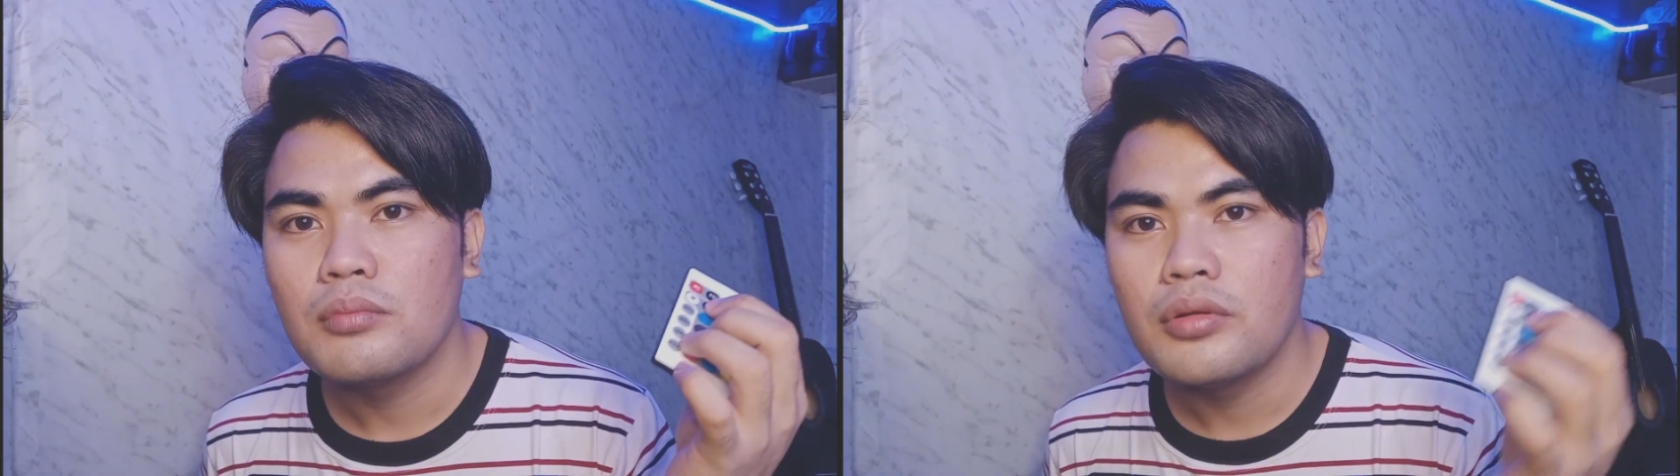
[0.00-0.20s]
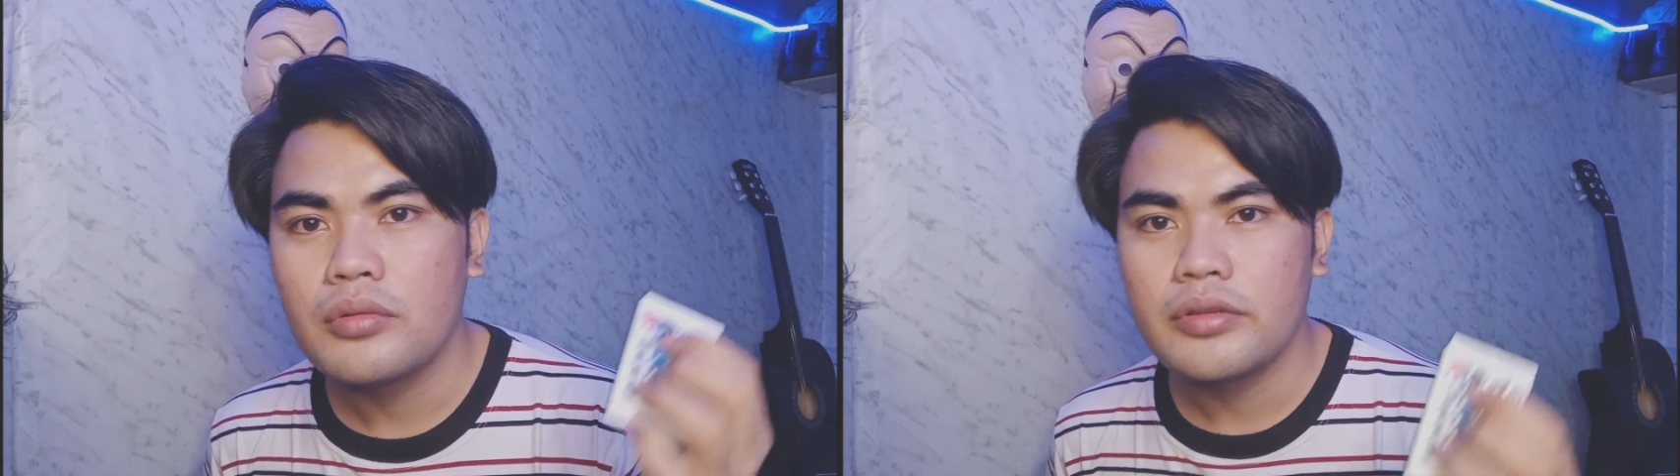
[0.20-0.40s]

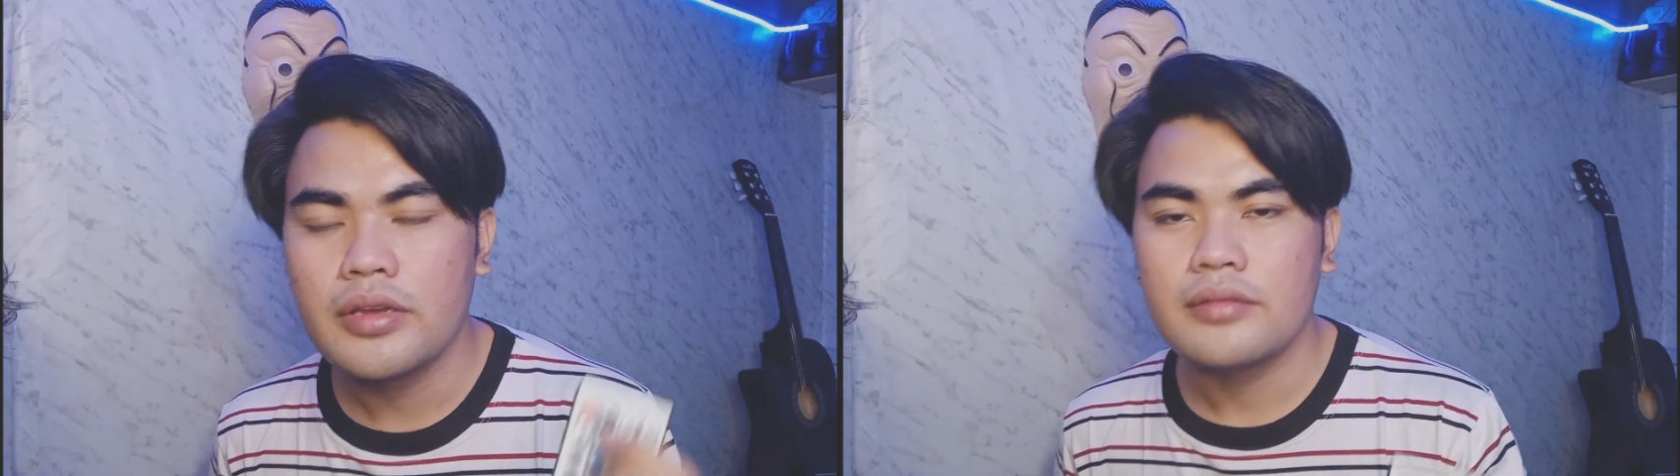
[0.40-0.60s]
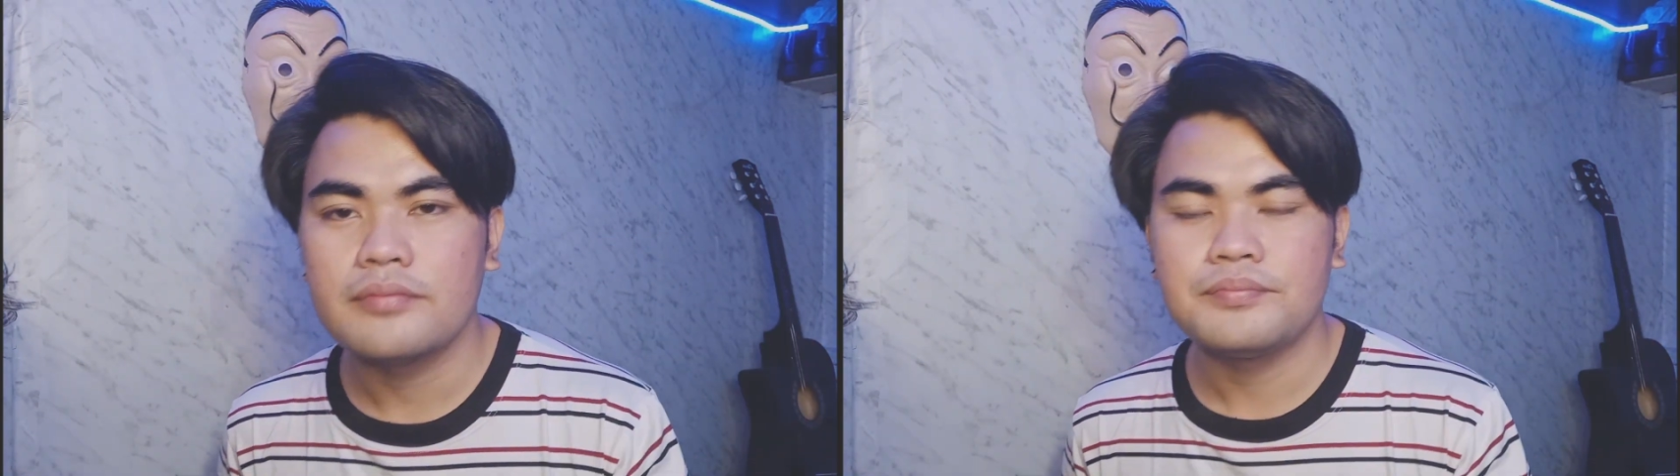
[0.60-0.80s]
blue
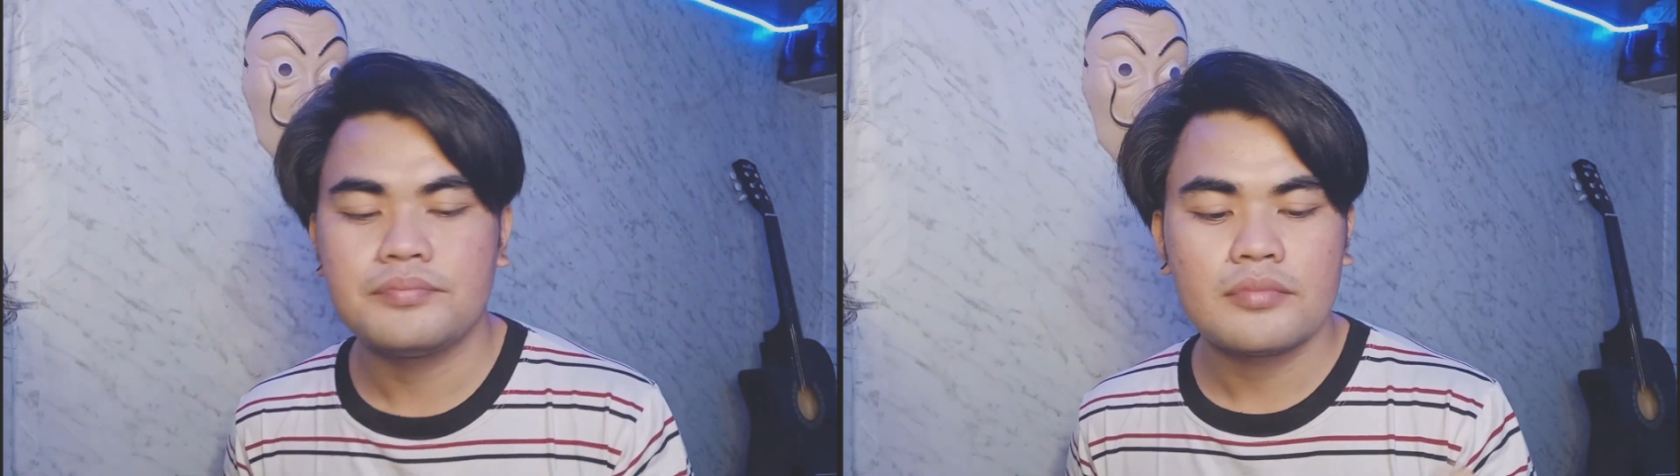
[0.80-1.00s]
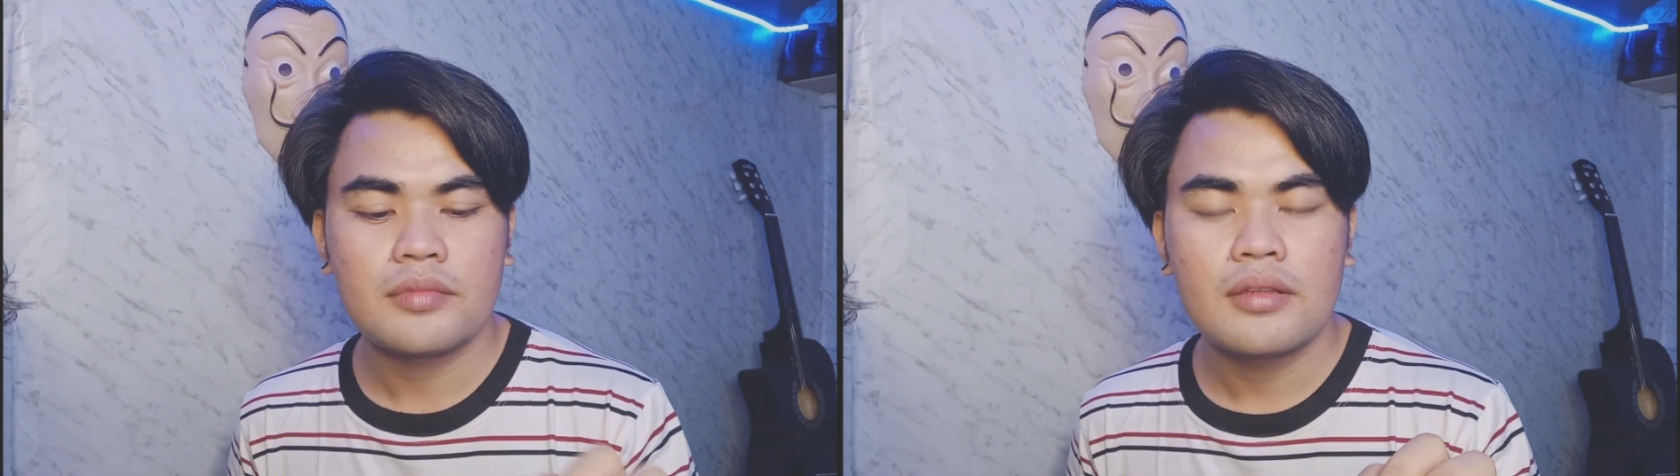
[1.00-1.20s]
yan
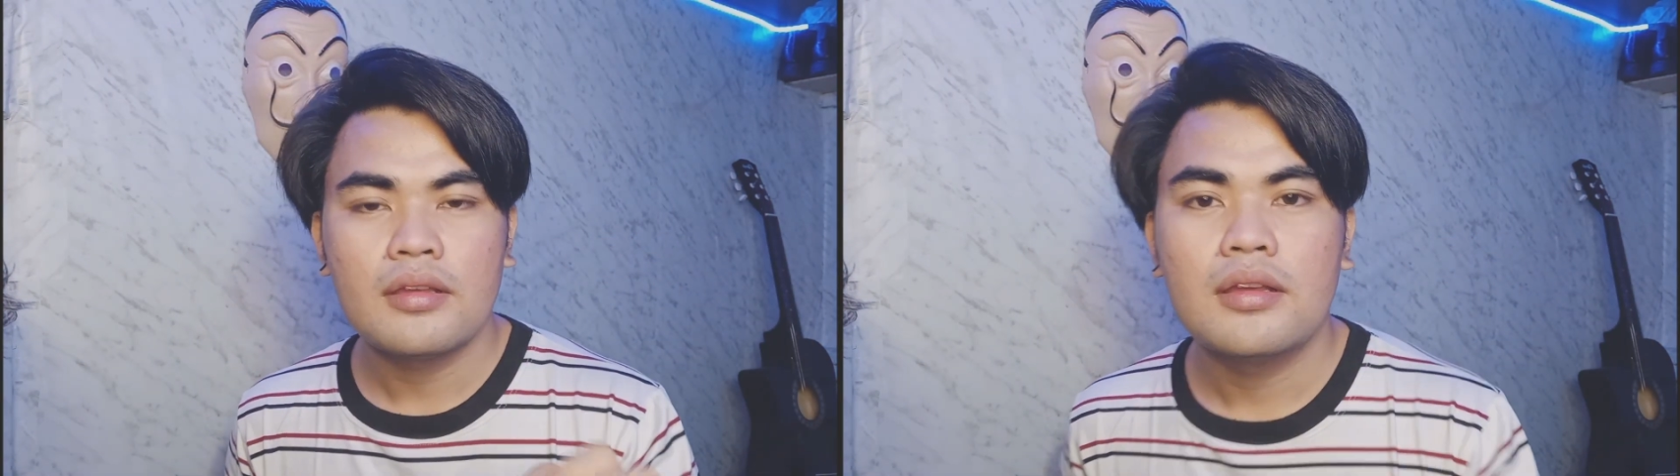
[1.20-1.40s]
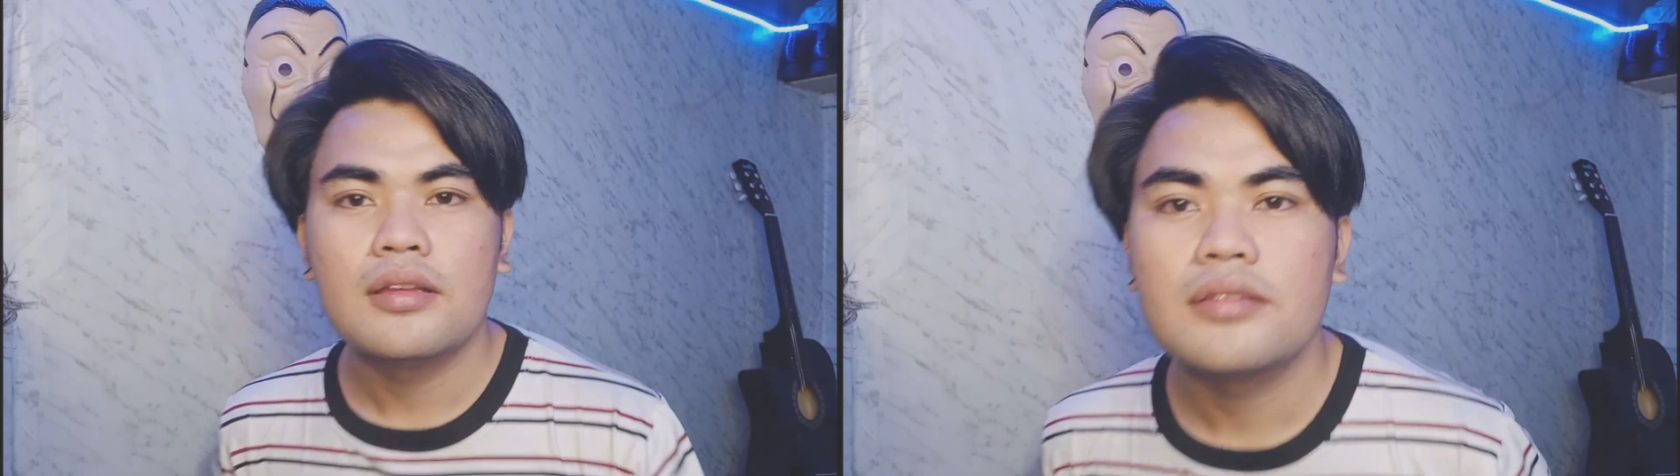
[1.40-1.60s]

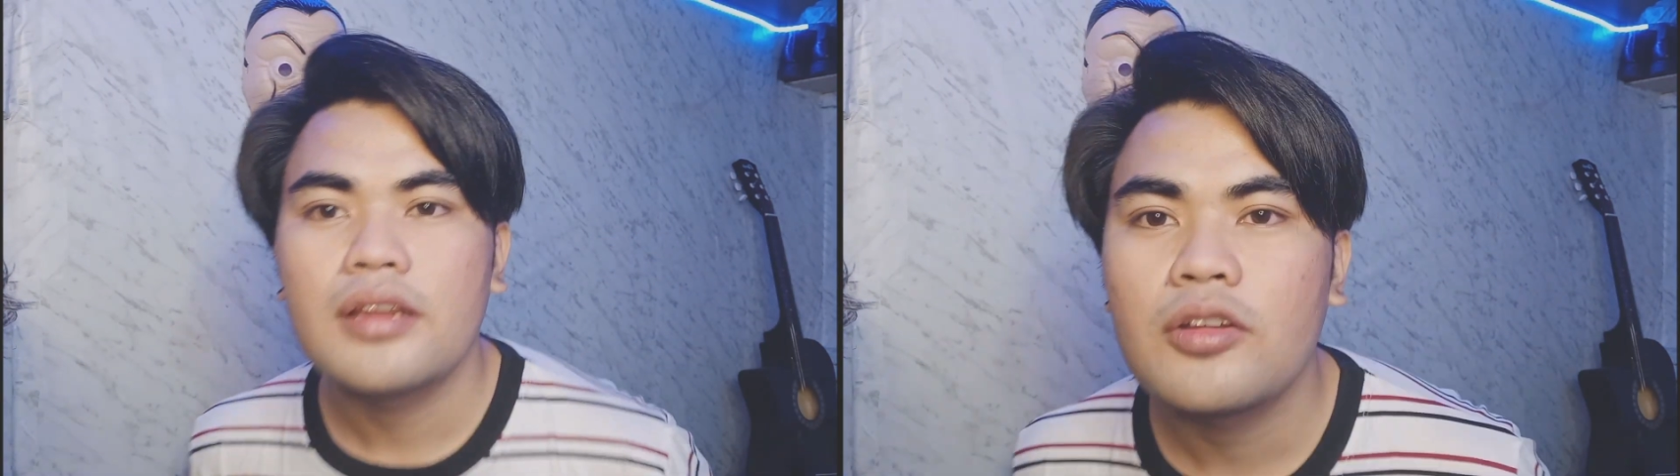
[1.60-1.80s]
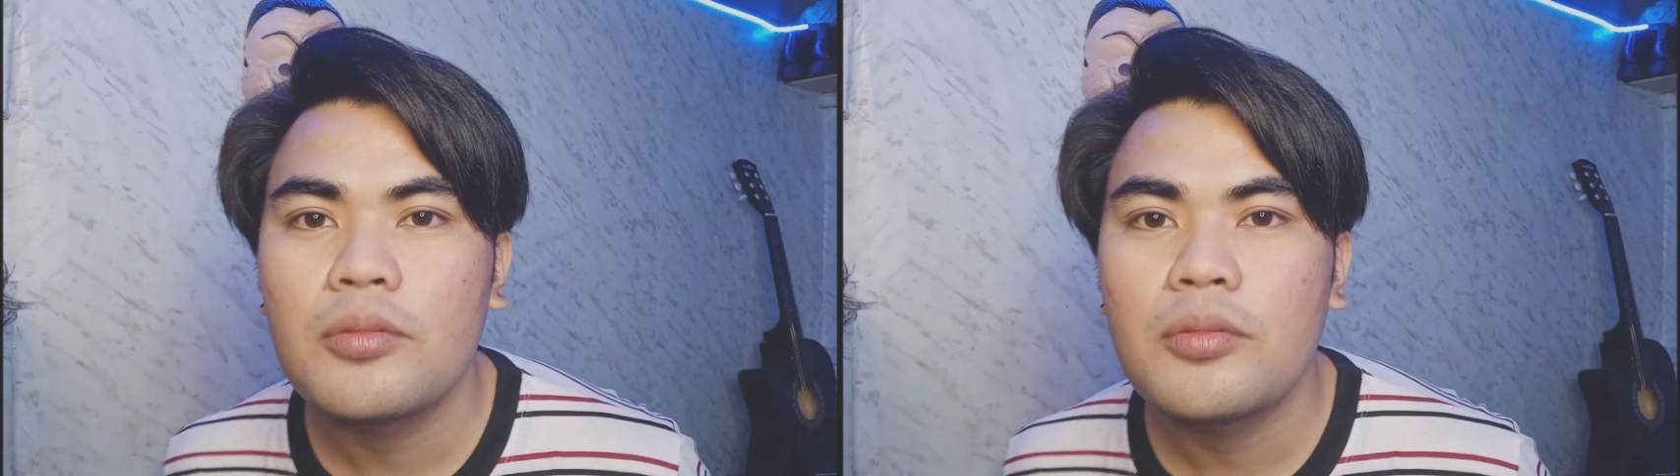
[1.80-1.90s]
try